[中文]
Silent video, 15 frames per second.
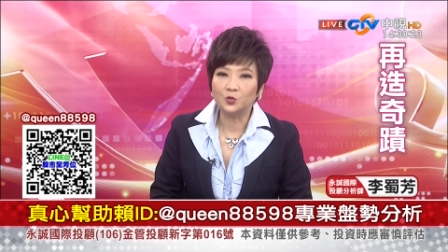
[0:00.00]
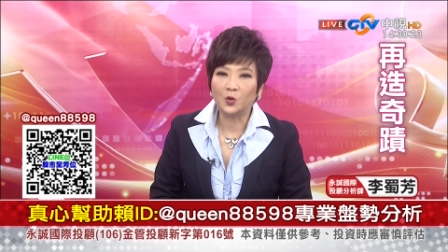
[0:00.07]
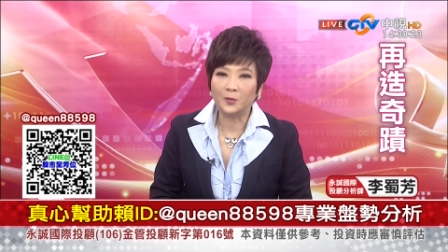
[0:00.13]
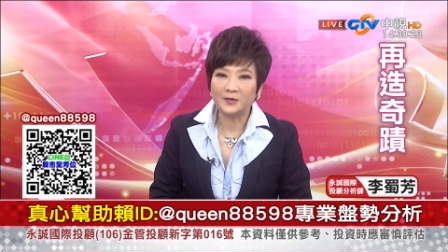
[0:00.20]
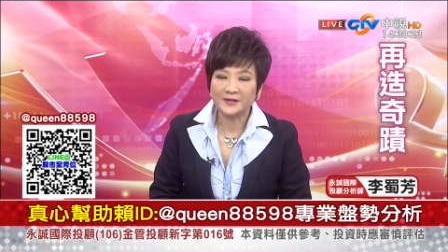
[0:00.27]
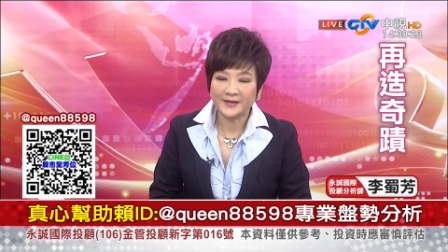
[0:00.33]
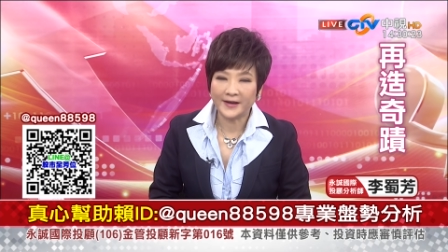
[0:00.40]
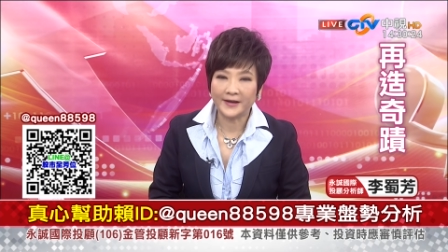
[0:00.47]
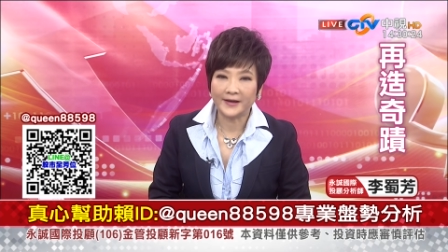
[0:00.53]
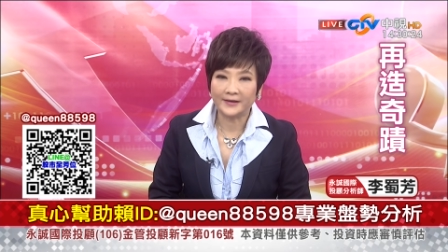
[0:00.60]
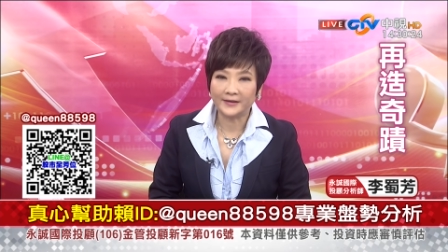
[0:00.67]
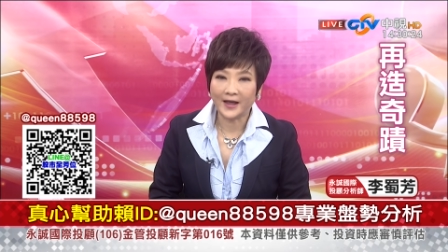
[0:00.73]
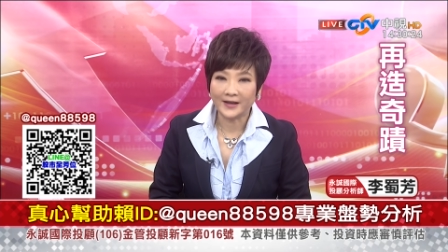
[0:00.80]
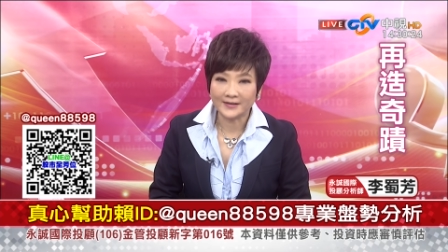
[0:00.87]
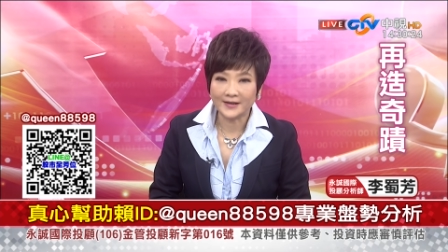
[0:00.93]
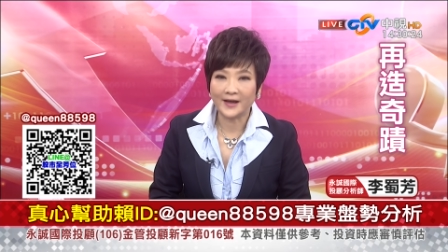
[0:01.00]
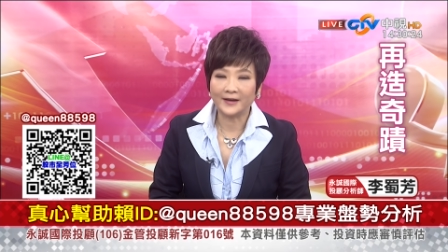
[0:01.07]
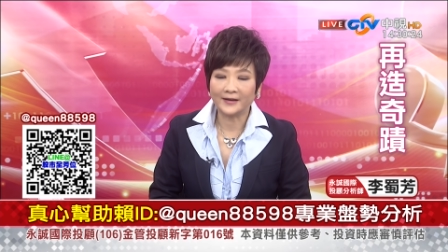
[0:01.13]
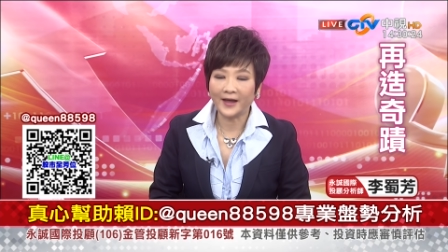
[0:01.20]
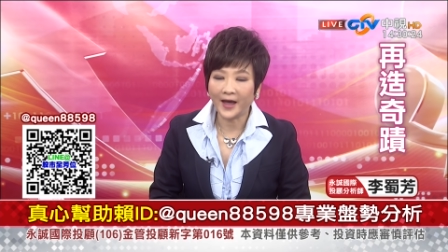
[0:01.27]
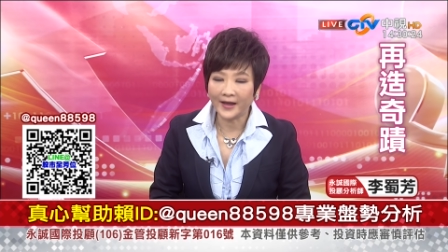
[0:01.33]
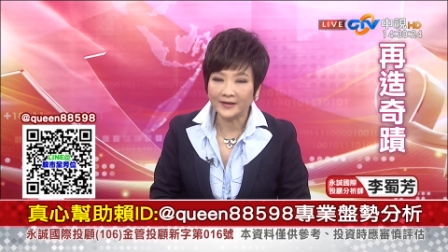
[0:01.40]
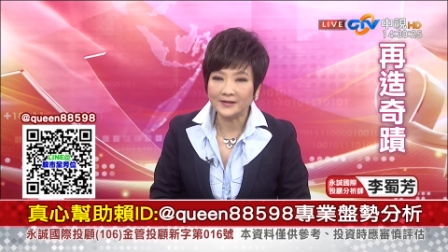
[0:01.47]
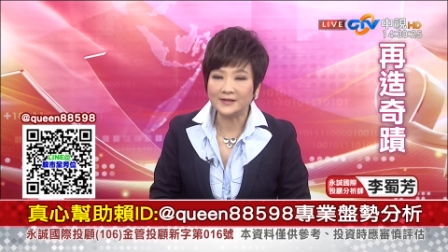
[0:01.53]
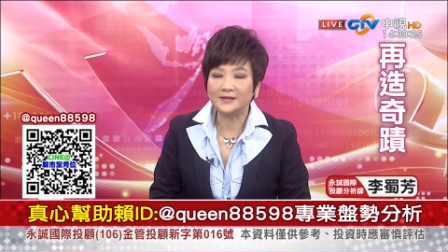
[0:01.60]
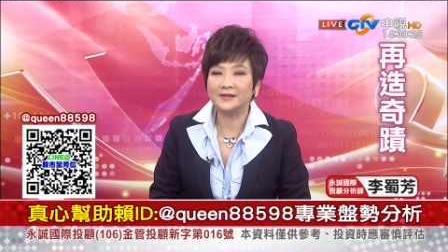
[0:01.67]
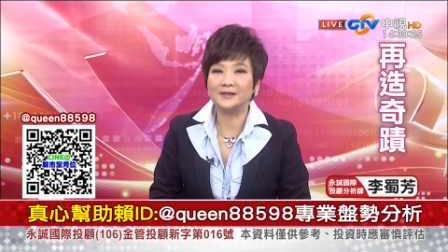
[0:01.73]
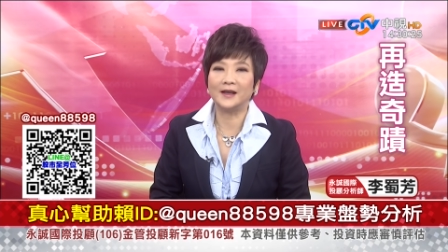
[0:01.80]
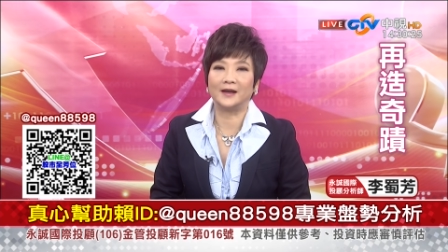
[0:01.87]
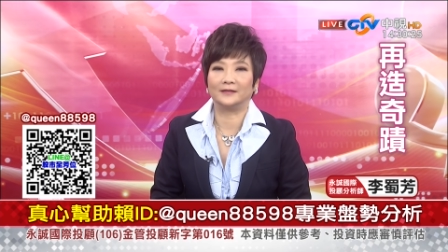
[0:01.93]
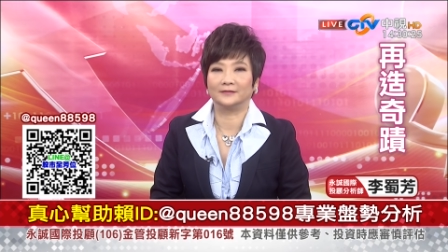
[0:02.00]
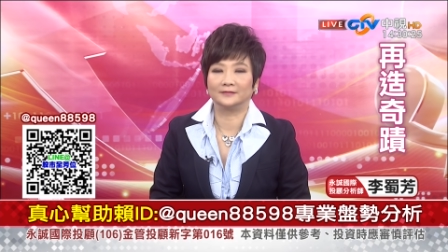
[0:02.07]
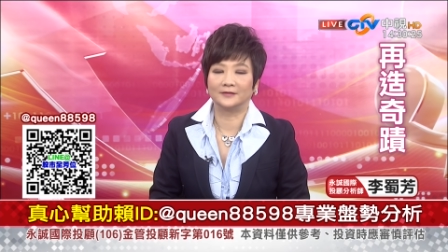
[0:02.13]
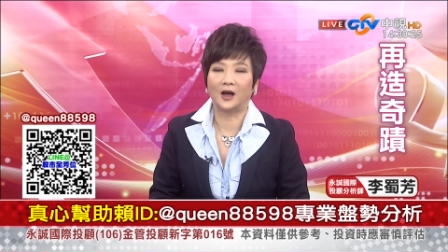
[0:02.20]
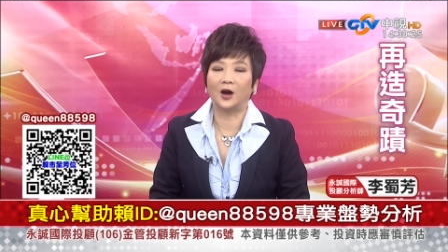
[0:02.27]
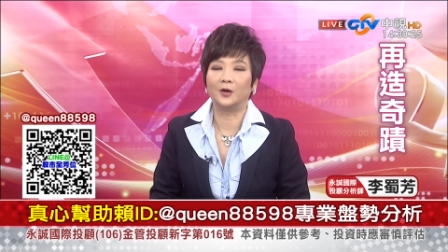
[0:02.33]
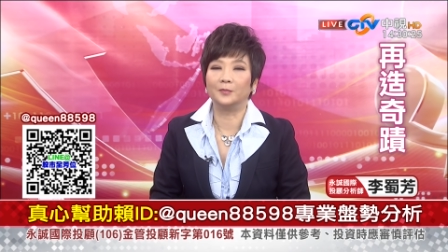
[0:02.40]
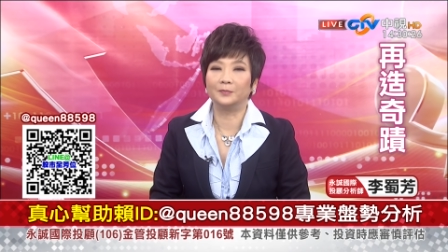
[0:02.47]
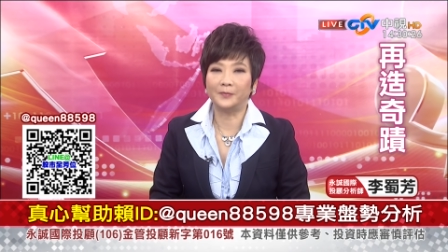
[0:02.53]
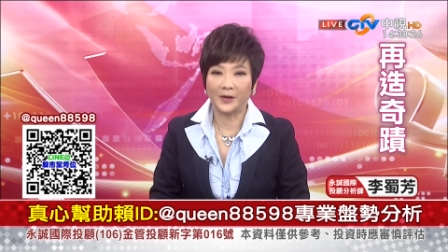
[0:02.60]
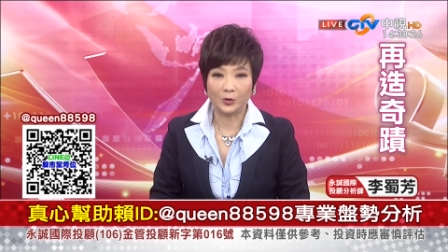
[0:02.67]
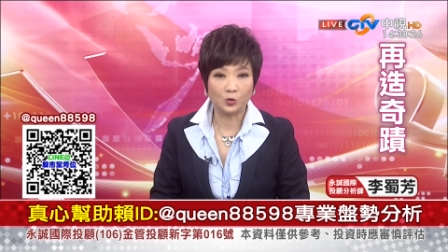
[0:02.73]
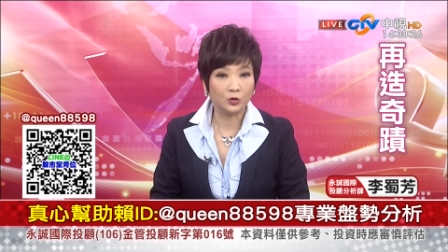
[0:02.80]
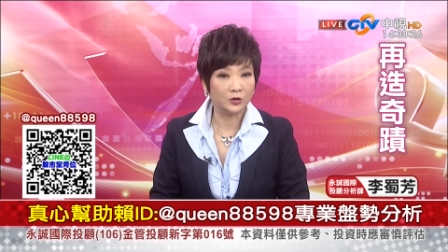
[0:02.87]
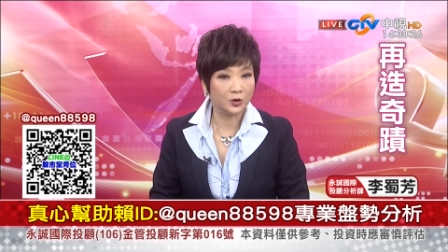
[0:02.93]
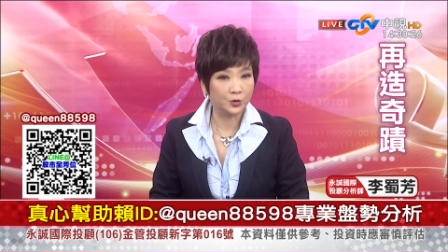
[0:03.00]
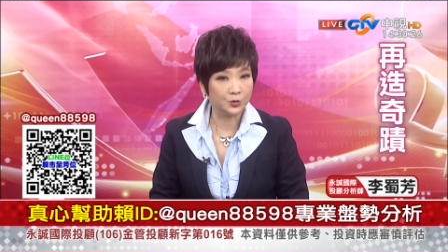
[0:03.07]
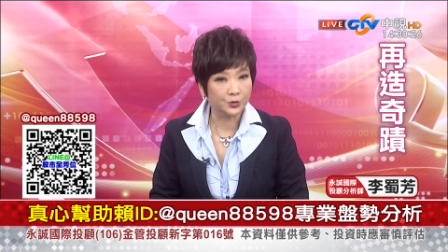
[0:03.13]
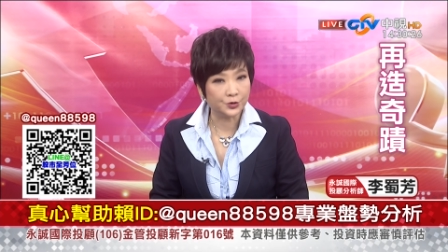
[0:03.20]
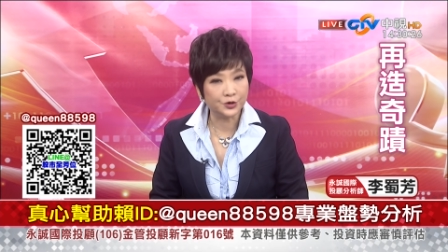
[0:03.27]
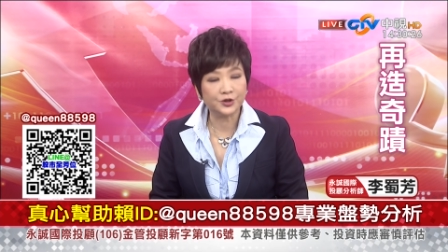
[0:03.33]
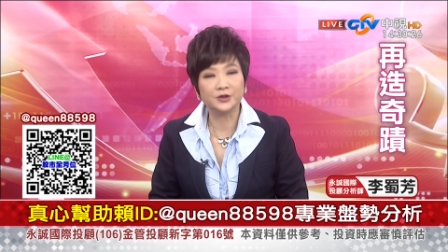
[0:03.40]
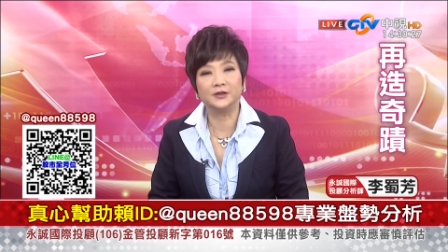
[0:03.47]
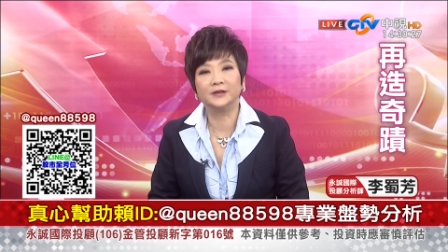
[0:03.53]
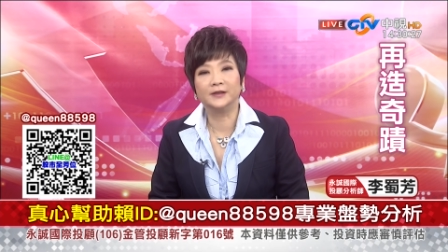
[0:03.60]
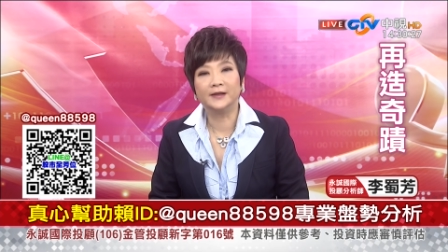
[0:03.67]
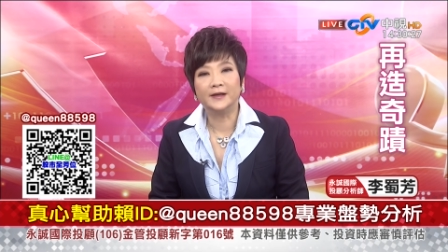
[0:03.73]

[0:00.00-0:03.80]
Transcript: 我们先给大家看一下，好，美国的股市。